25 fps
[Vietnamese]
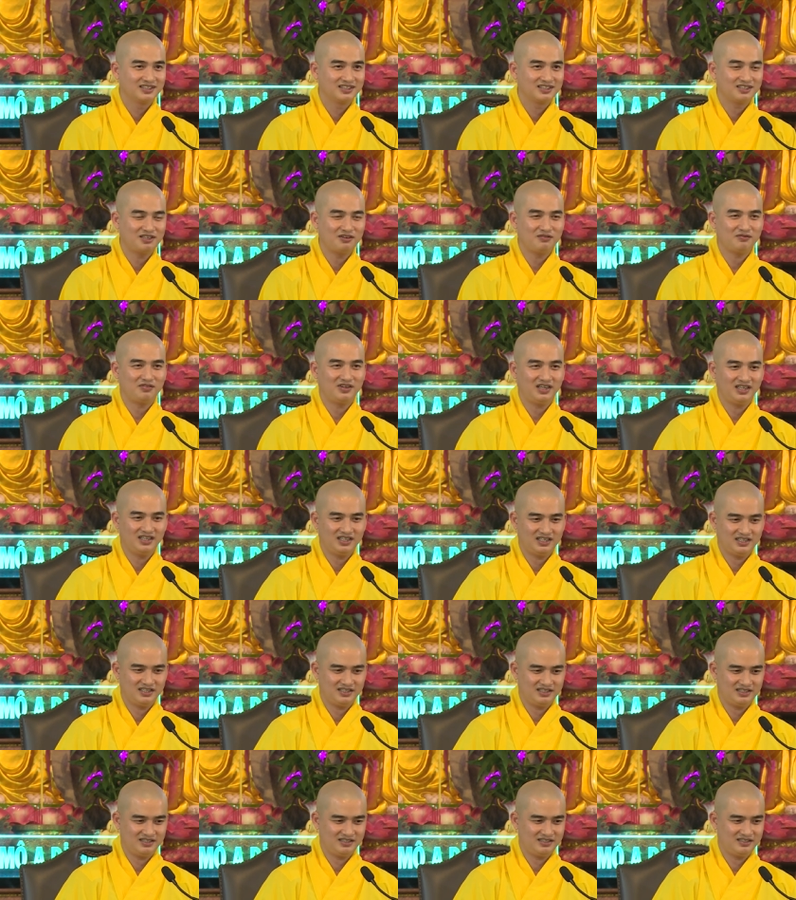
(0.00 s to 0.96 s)
không phải
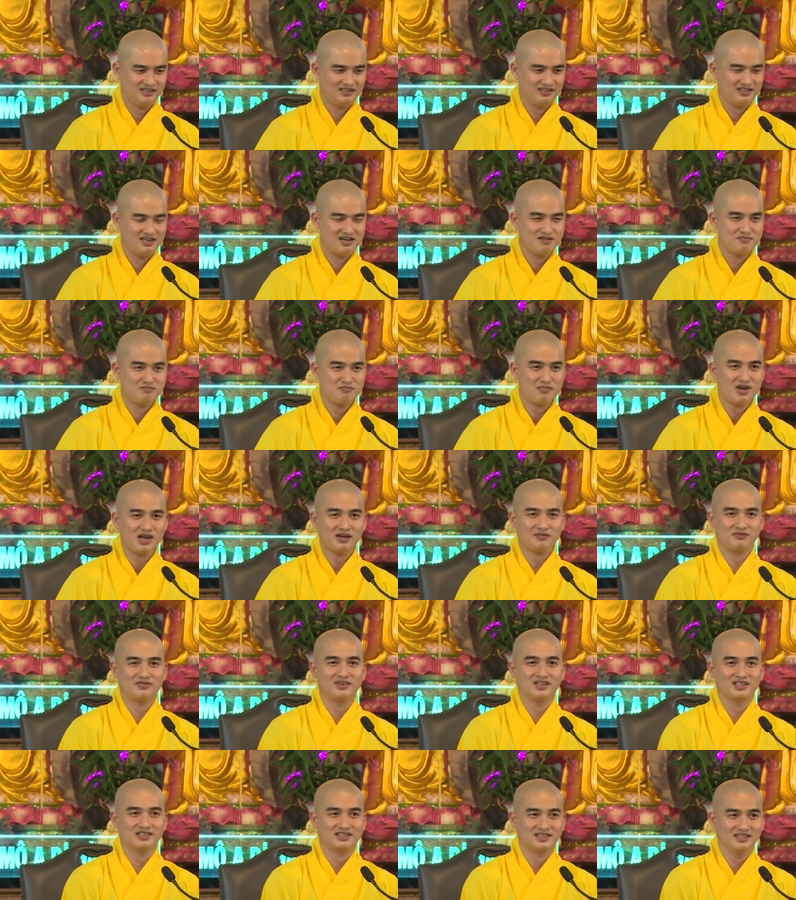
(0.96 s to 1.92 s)
là bắt
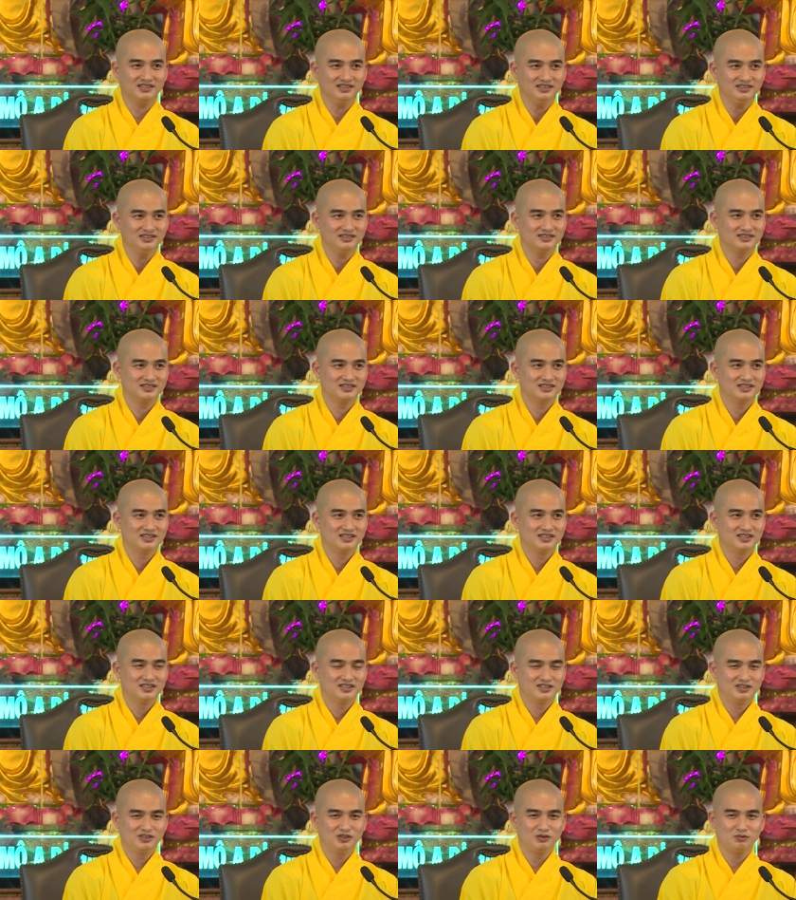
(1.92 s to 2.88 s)
phật tử
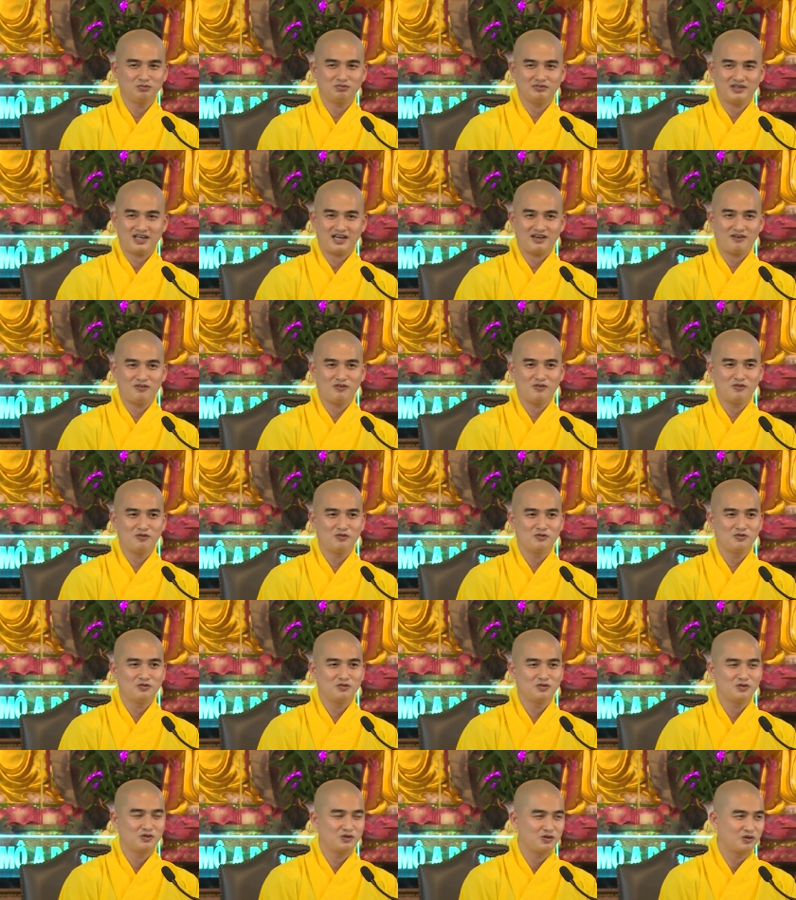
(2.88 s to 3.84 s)
lúc nào
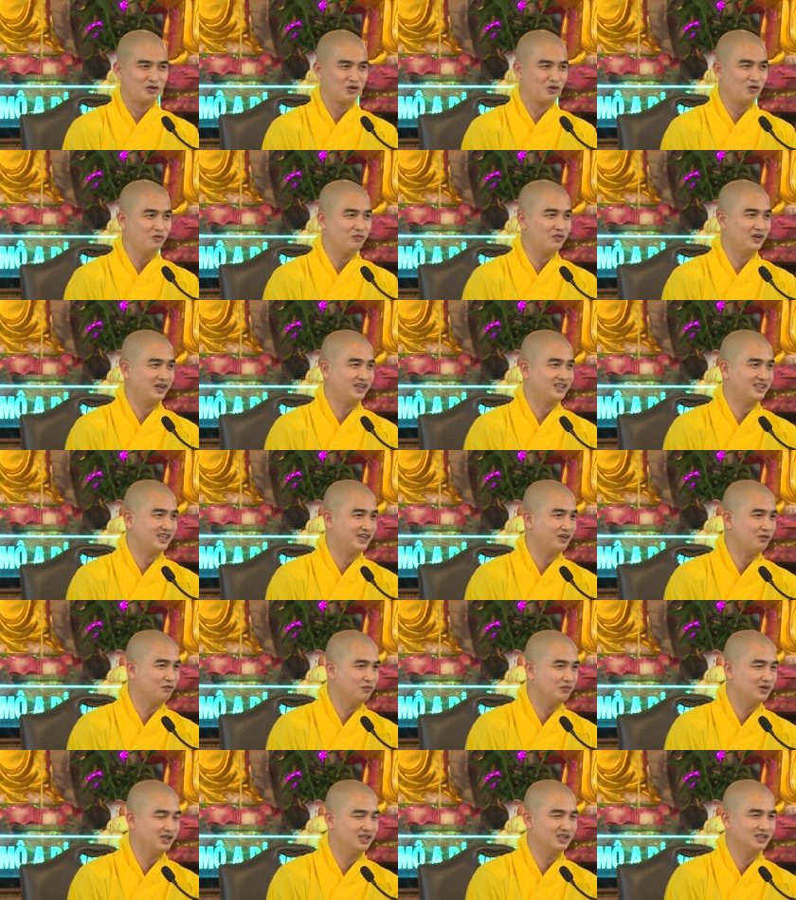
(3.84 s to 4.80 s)
cũng phải
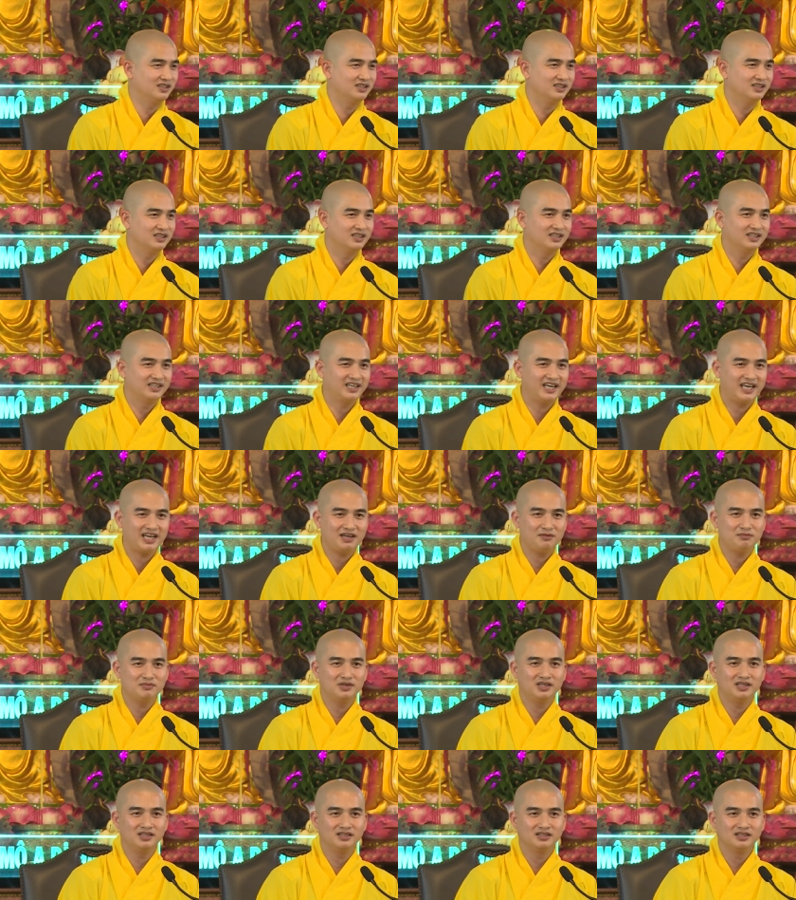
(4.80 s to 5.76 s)
theo mình nghe
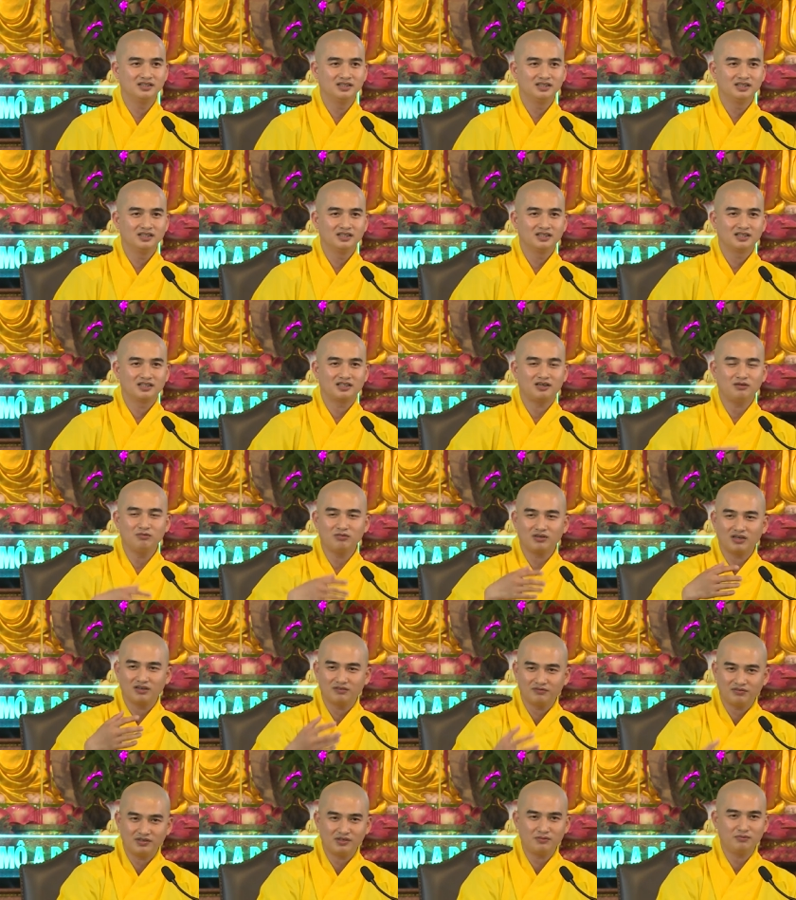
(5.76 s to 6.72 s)
mình không
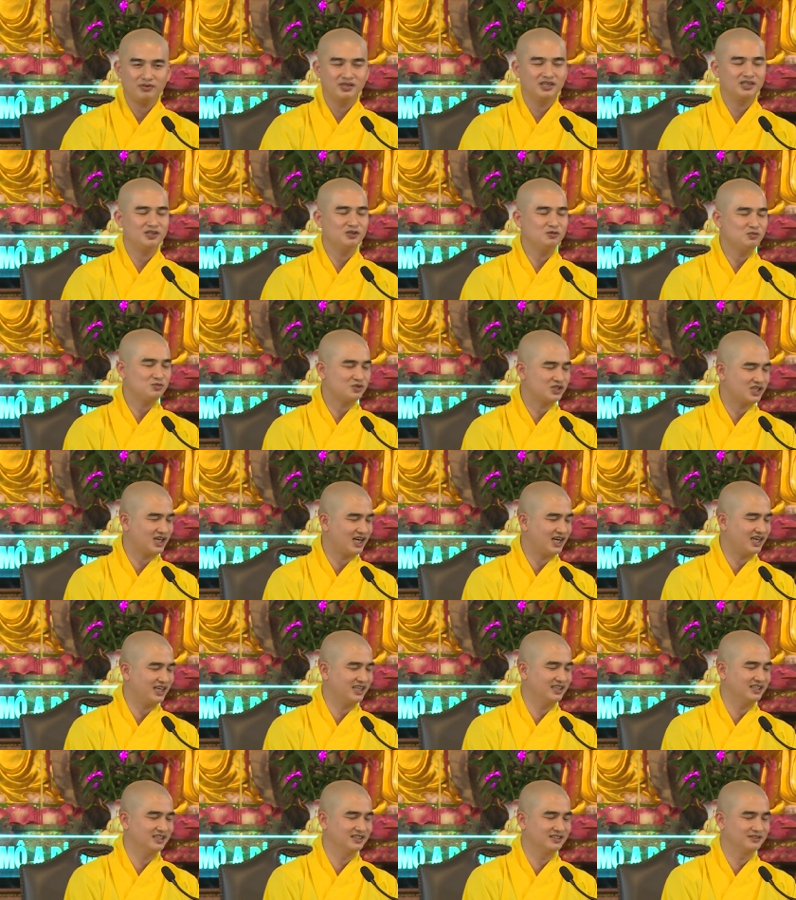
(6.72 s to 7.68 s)
cần phân biệt đúng
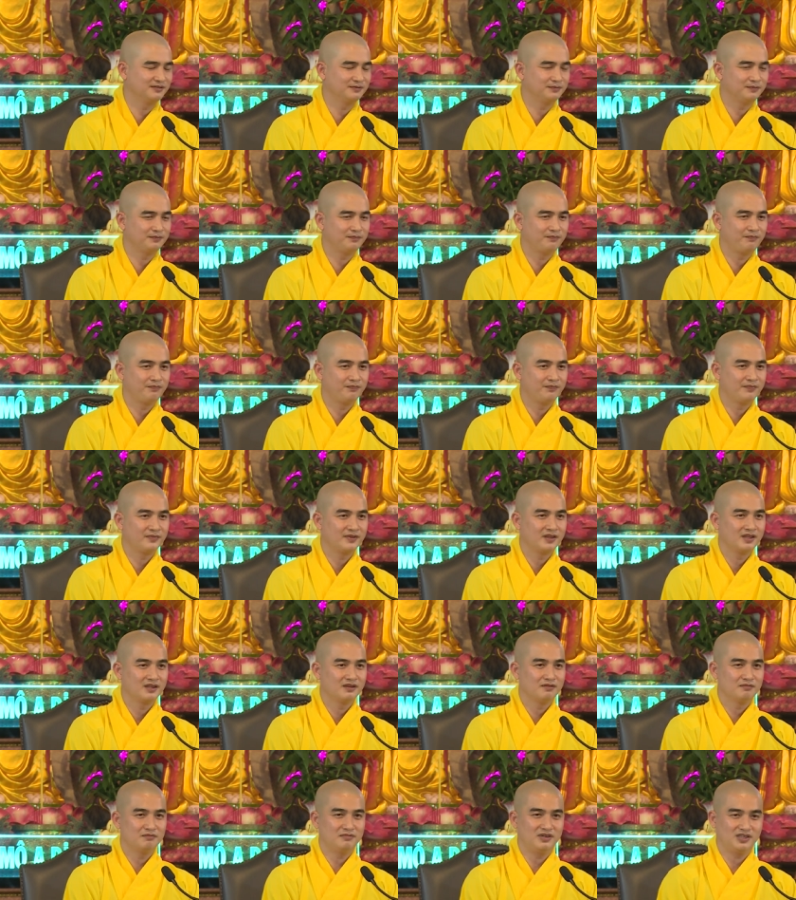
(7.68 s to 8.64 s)
sai
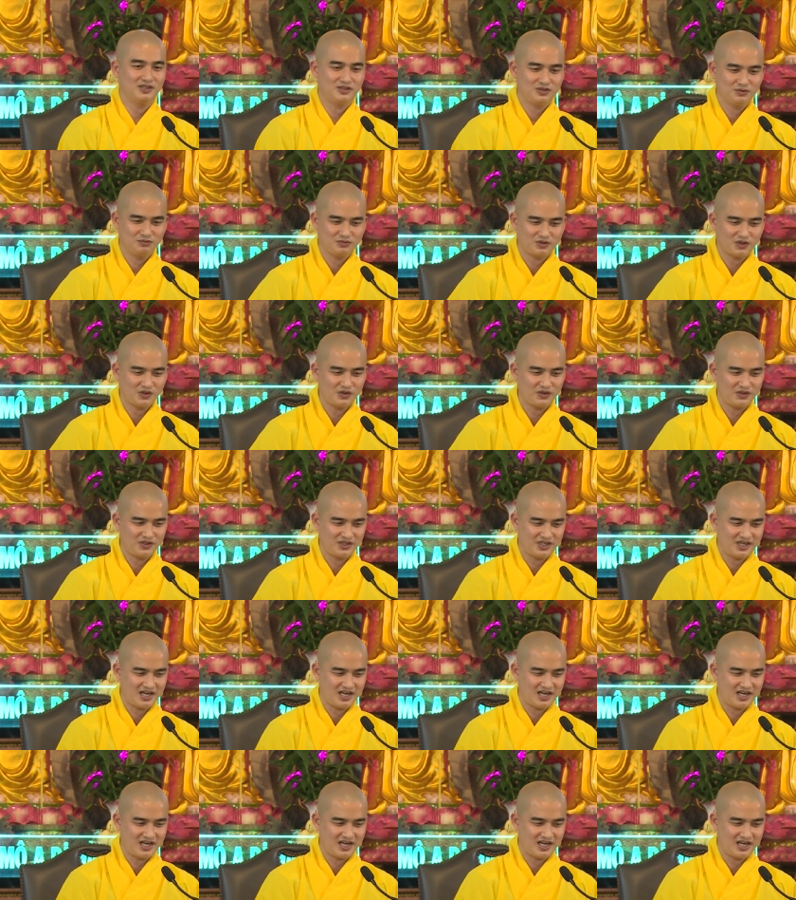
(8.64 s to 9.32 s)
mà chúng tôi